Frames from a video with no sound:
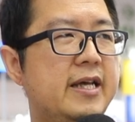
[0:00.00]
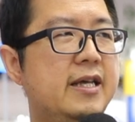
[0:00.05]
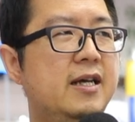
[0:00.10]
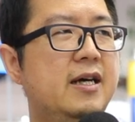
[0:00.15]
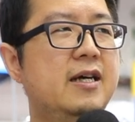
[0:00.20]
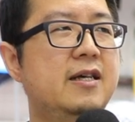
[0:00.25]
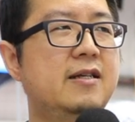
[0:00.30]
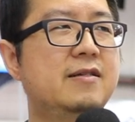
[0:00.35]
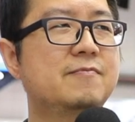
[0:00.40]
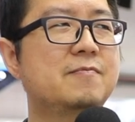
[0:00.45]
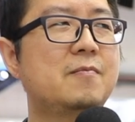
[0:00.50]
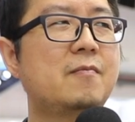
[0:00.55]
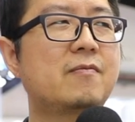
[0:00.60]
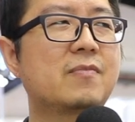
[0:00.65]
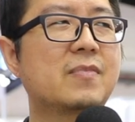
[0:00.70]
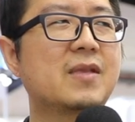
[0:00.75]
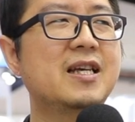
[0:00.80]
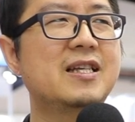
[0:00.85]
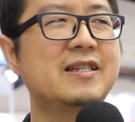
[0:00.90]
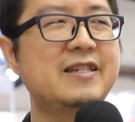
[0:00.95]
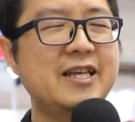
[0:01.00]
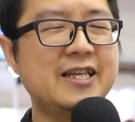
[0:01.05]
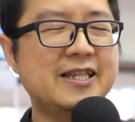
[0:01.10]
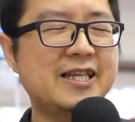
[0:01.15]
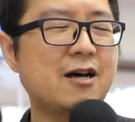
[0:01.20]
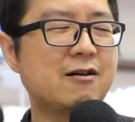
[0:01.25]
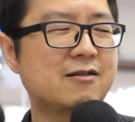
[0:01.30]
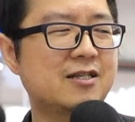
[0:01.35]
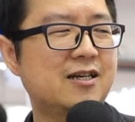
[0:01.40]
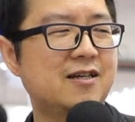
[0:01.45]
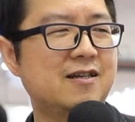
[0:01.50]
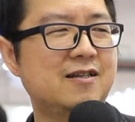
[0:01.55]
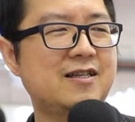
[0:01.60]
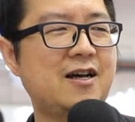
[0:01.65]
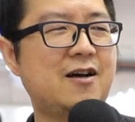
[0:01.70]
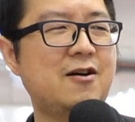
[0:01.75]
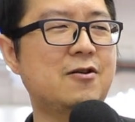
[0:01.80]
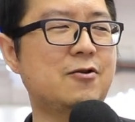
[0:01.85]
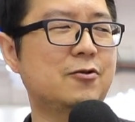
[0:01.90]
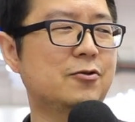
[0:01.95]
以很。低调的，
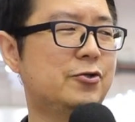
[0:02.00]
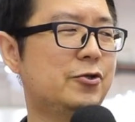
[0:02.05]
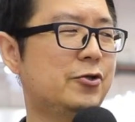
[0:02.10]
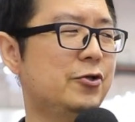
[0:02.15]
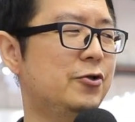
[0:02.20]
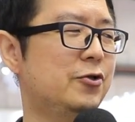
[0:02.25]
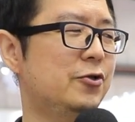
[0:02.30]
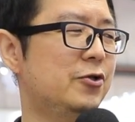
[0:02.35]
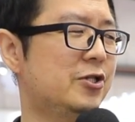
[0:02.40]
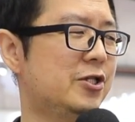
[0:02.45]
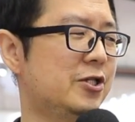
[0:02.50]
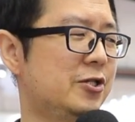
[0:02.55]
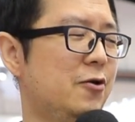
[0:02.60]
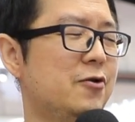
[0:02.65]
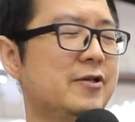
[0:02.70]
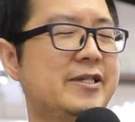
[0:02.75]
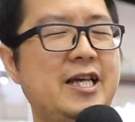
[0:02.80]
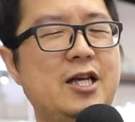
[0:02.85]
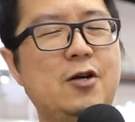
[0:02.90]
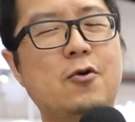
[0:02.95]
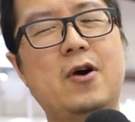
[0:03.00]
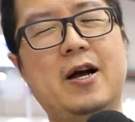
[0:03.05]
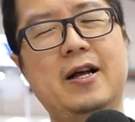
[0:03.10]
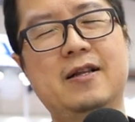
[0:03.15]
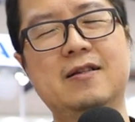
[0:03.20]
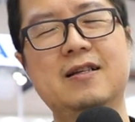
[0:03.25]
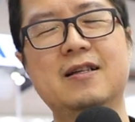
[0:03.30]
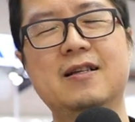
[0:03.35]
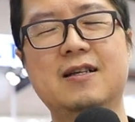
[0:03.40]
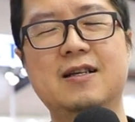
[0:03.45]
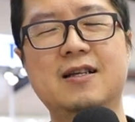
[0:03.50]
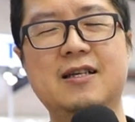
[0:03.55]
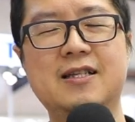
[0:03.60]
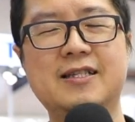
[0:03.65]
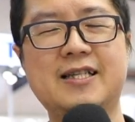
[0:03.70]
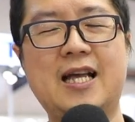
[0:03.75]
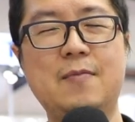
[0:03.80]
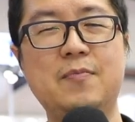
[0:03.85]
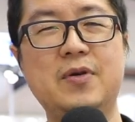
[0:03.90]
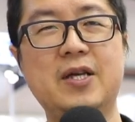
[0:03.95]
然后去使用这一款
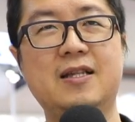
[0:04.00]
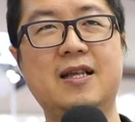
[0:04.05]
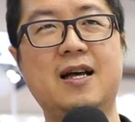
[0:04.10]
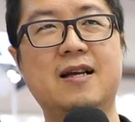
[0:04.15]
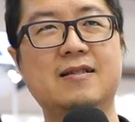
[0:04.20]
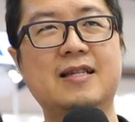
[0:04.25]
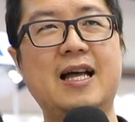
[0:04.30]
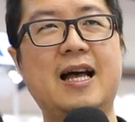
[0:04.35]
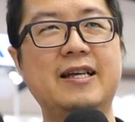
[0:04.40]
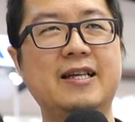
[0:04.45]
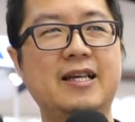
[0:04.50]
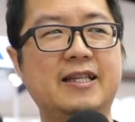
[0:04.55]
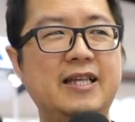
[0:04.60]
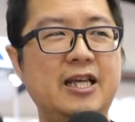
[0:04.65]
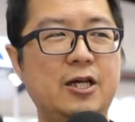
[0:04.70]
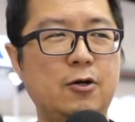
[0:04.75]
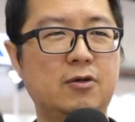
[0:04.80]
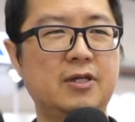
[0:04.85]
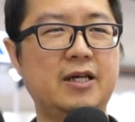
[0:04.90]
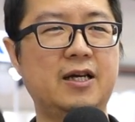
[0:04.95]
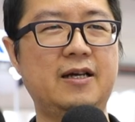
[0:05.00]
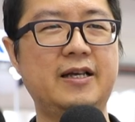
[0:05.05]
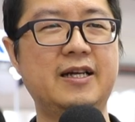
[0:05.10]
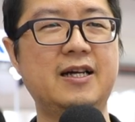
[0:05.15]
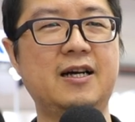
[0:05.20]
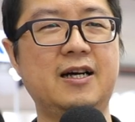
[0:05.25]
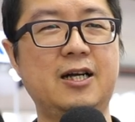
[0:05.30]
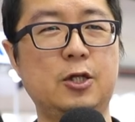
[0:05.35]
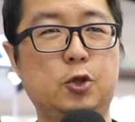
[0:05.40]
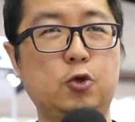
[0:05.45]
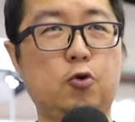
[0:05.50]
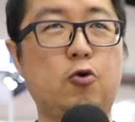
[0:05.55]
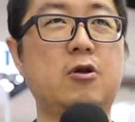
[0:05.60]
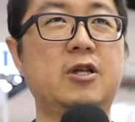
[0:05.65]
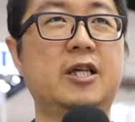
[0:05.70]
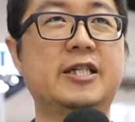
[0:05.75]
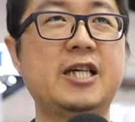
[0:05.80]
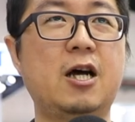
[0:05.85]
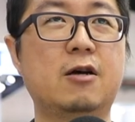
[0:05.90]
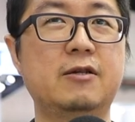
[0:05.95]
产品，那它也提供了一个很足够
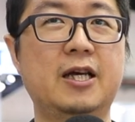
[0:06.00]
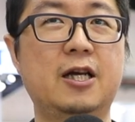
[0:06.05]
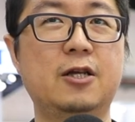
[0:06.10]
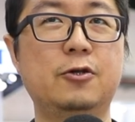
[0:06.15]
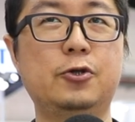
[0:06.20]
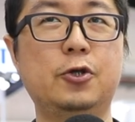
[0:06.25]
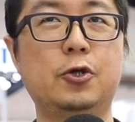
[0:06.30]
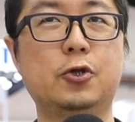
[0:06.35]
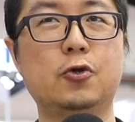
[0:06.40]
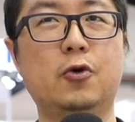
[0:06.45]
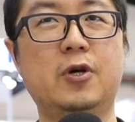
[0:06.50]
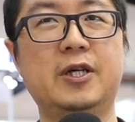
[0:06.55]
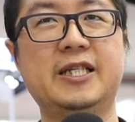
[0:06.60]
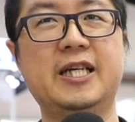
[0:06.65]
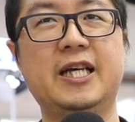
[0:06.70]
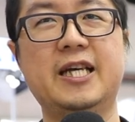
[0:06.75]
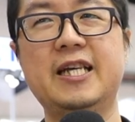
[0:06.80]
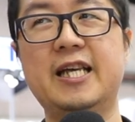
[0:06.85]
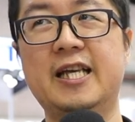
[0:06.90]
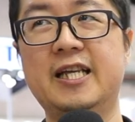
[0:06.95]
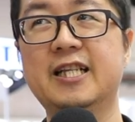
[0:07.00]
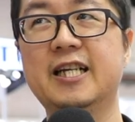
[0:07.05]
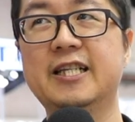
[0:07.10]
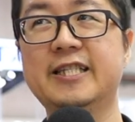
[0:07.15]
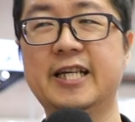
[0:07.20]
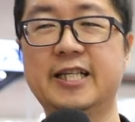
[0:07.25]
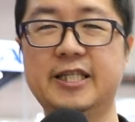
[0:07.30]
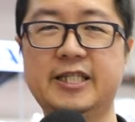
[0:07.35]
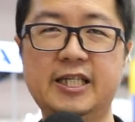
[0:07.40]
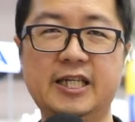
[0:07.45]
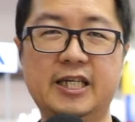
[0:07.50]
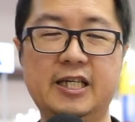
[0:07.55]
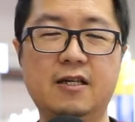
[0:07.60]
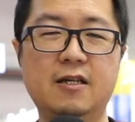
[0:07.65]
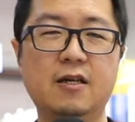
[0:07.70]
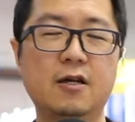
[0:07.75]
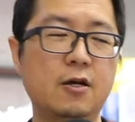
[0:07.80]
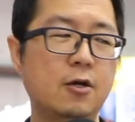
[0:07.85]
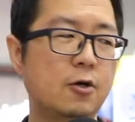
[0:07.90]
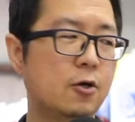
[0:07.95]
的效能去做一些影音的剪辑，
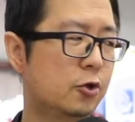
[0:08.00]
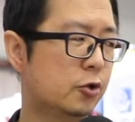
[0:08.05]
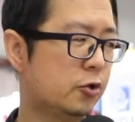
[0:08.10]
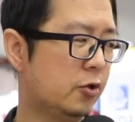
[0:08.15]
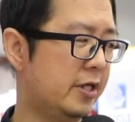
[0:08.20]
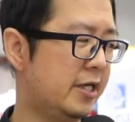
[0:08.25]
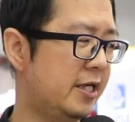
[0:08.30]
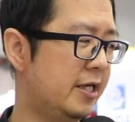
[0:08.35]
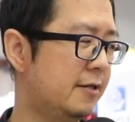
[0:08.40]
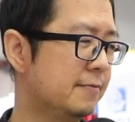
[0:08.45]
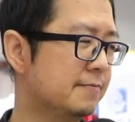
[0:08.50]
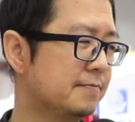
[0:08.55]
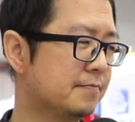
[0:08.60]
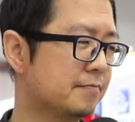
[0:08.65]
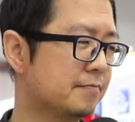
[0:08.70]
所以